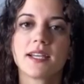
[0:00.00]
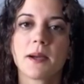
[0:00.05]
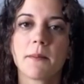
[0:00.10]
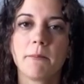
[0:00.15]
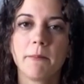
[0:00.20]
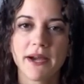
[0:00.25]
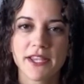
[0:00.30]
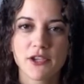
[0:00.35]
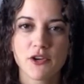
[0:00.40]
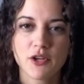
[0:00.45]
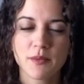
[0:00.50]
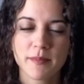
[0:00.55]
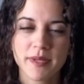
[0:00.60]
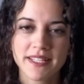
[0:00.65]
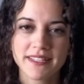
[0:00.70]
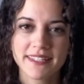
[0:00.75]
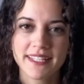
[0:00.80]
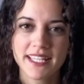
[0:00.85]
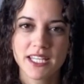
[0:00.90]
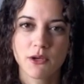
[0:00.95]

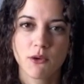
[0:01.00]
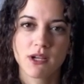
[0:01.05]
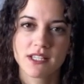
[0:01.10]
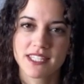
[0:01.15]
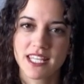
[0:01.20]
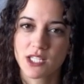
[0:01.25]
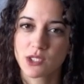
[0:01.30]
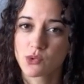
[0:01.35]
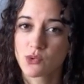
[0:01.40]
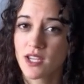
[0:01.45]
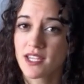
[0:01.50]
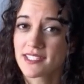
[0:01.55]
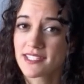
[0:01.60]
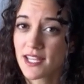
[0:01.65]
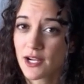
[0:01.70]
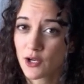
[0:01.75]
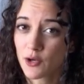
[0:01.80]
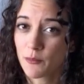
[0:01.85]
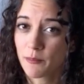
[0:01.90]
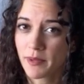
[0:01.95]
Mayormente nuestras uñas
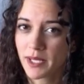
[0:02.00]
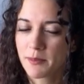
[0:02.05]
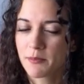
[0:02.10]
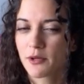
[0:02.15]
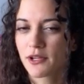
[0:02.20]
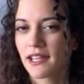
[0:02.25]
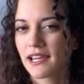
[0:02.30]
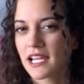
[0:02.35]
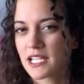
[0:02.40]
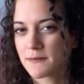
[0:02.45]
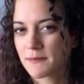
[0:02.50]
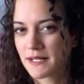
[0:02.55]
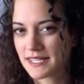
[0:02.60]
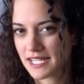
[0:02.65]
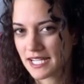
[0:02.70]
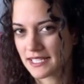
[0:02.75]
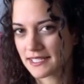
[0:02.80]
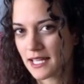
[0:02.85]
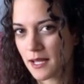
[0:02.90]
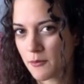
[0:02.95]
se rompen porque las
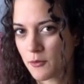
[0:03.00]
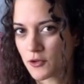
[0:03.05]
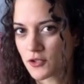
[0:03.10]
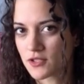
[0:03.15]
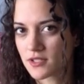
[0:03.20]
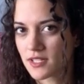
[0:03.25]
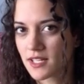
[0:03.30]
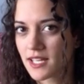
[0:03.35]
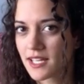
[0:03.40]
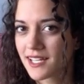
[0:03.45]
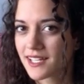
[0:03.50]
maltratamos.